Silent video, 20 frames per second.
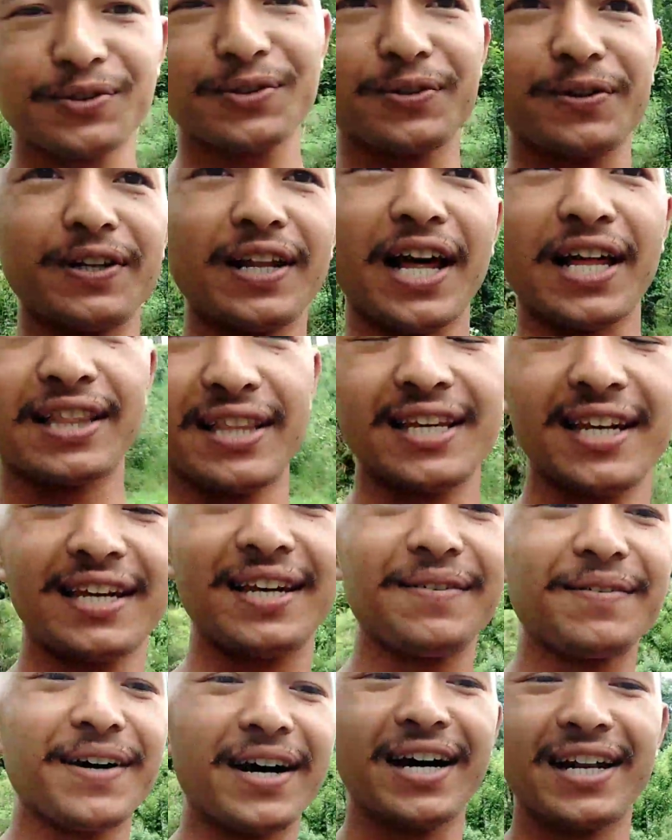उसको लाते
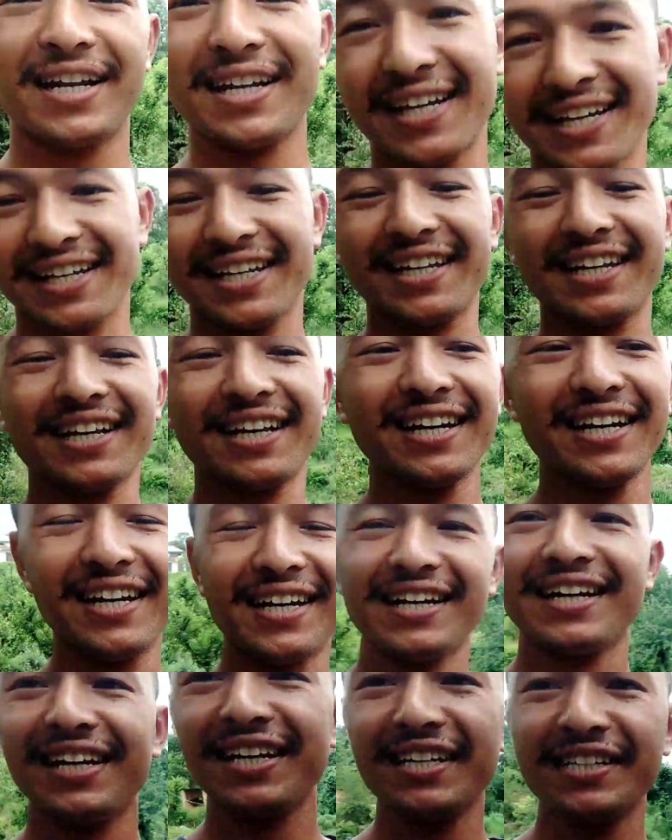हैं खाने के लिए
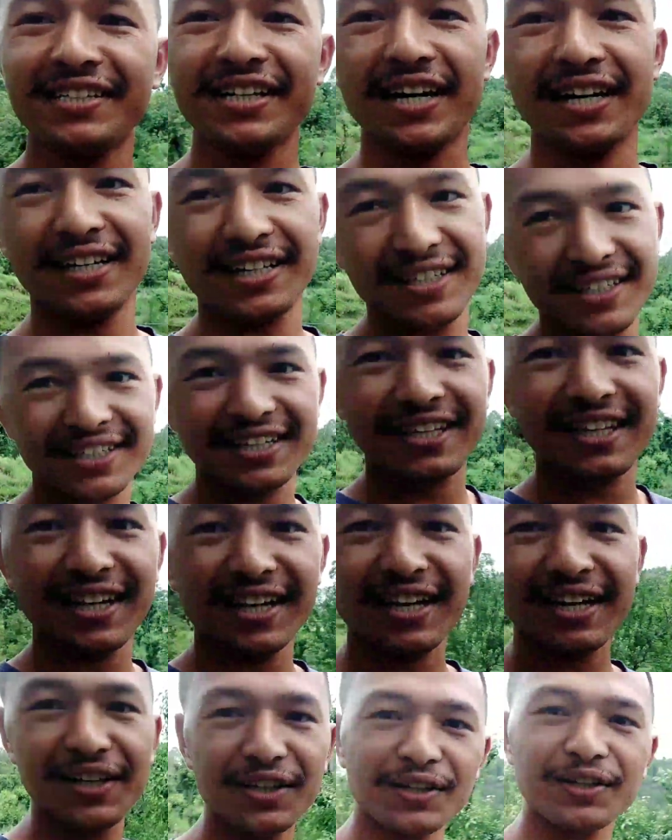चाइनीज़
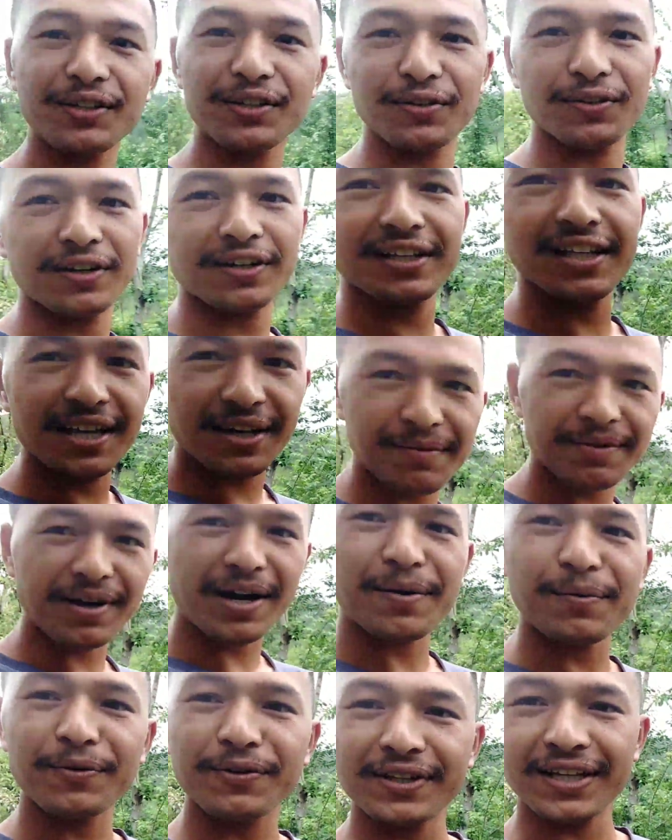खीरा थोड़ी देर में
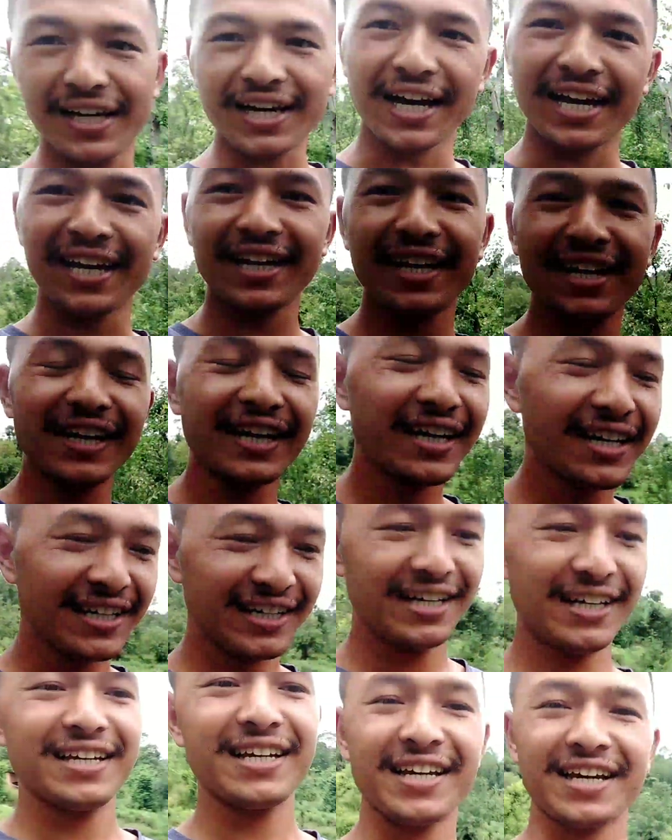आपको दिखाएंगे
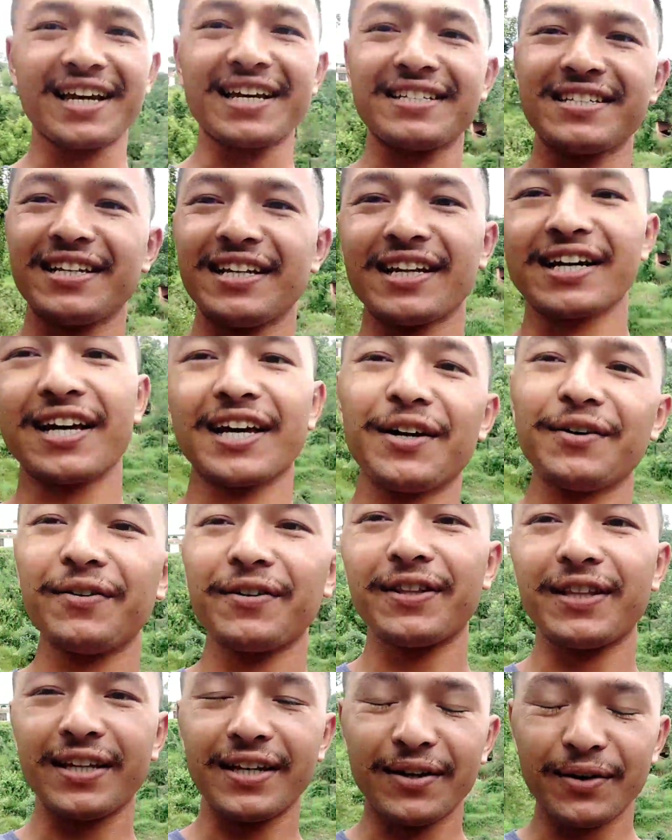कैसे लगे
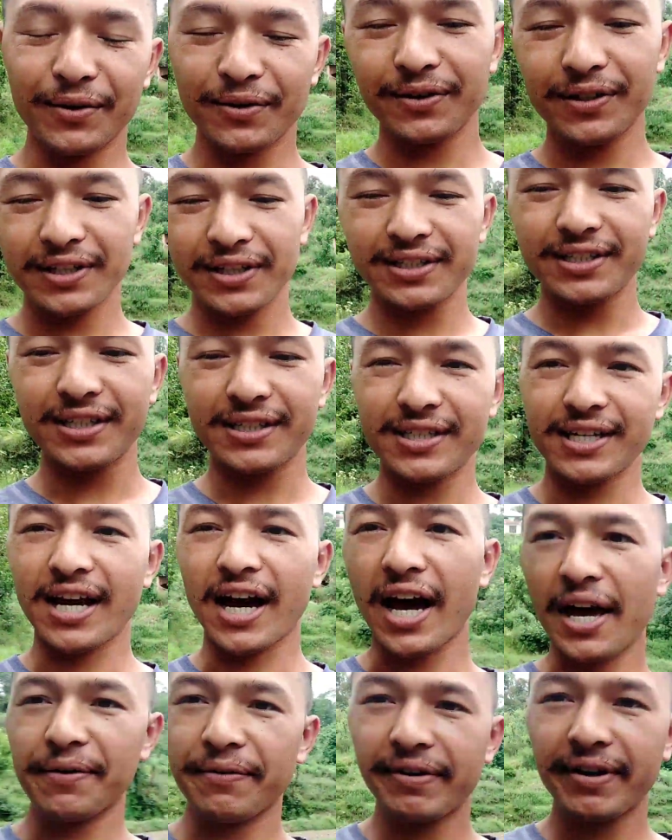हुए थे वो नीचे से
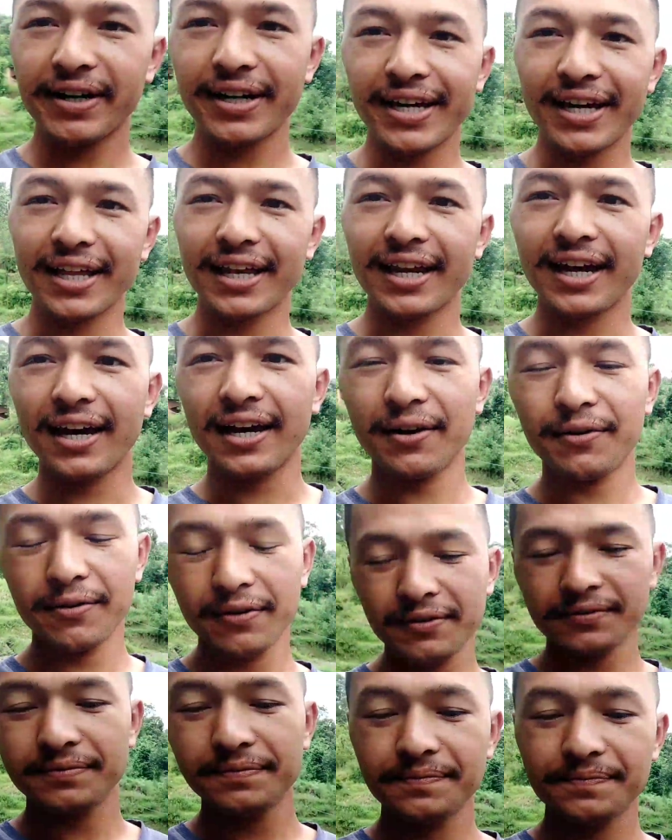हाइब्रिड खीरा है
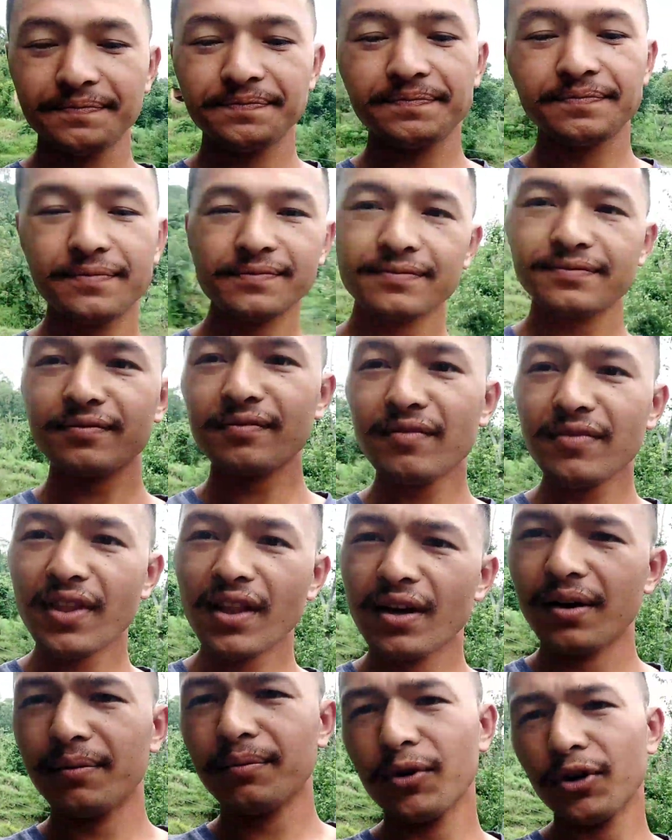वो
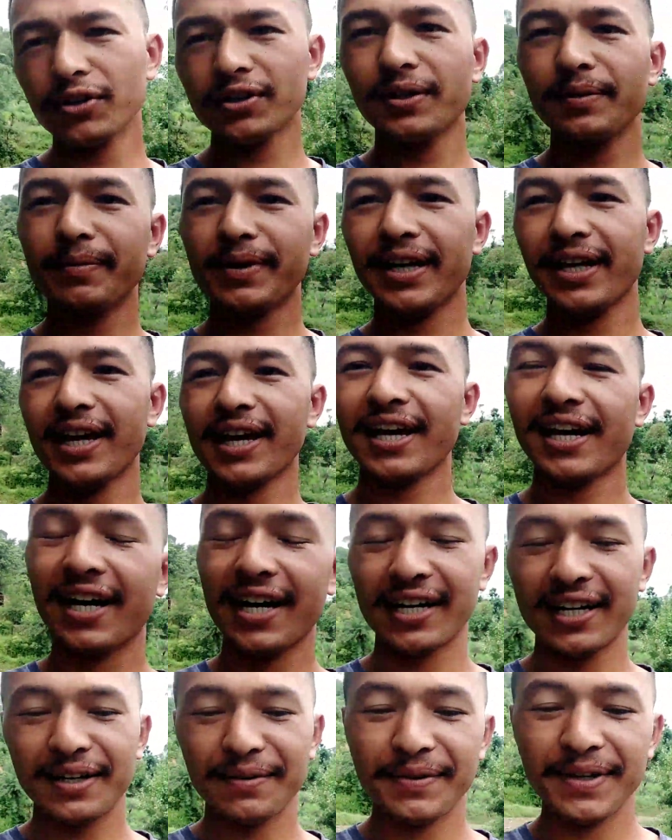बहुत ही बढ़िया है
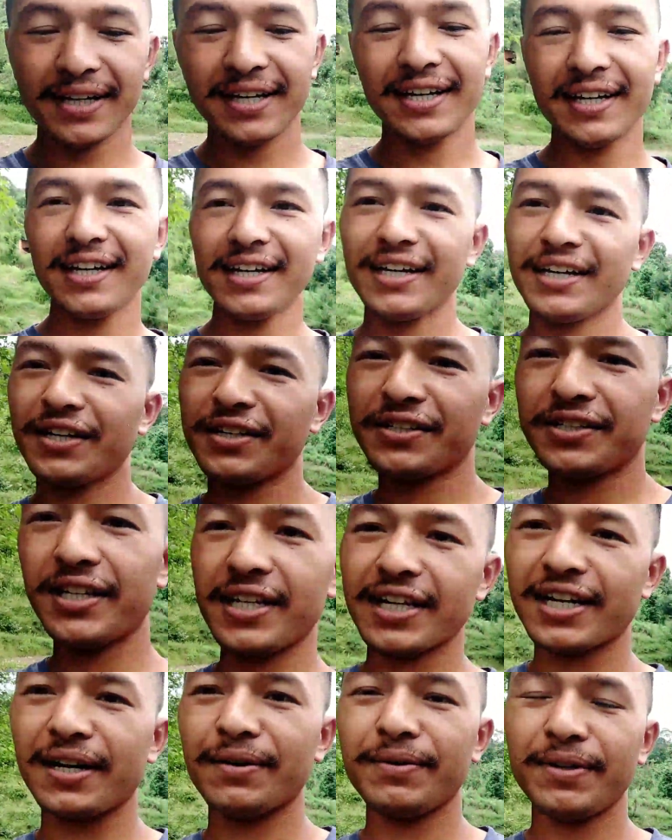खाने में
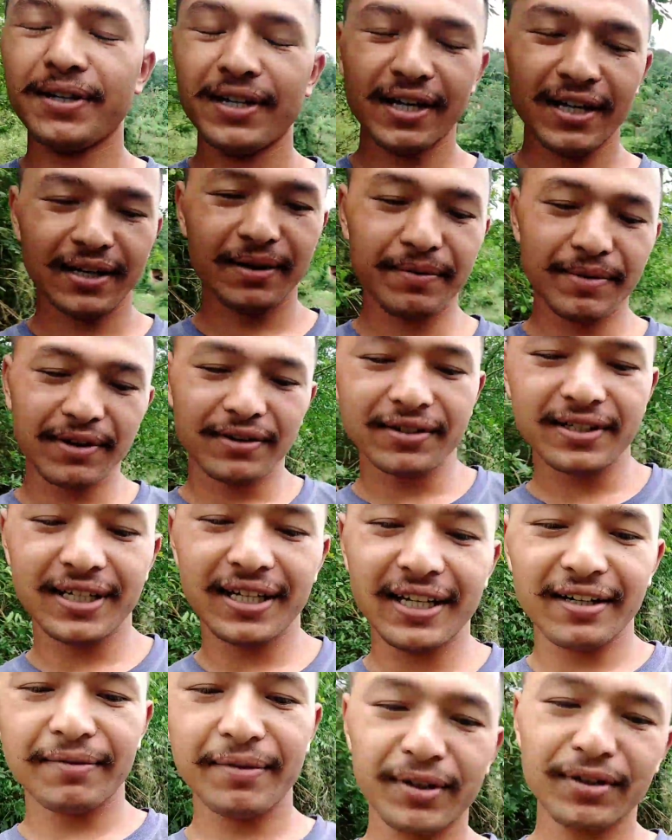छिलका भी नरम है और
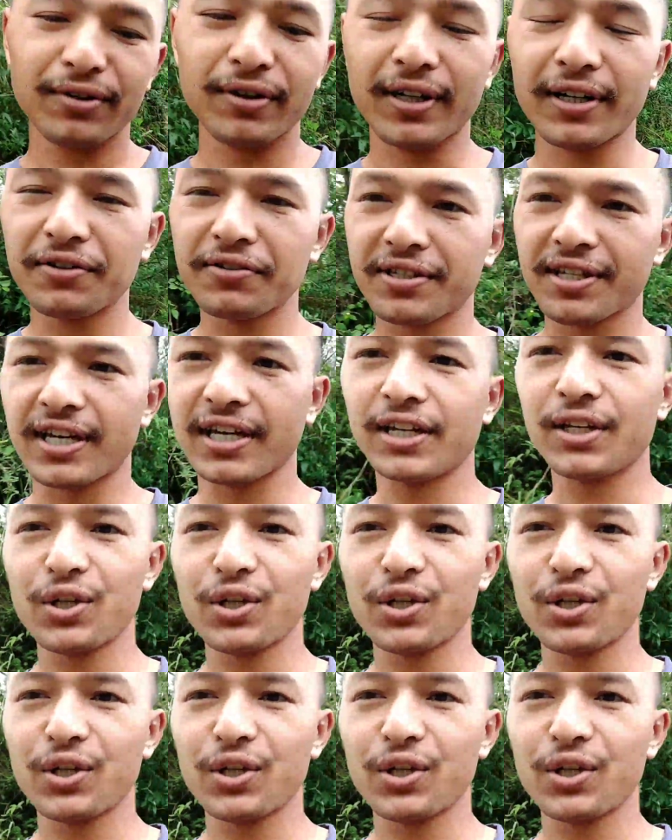सीड भी थोड़े उसके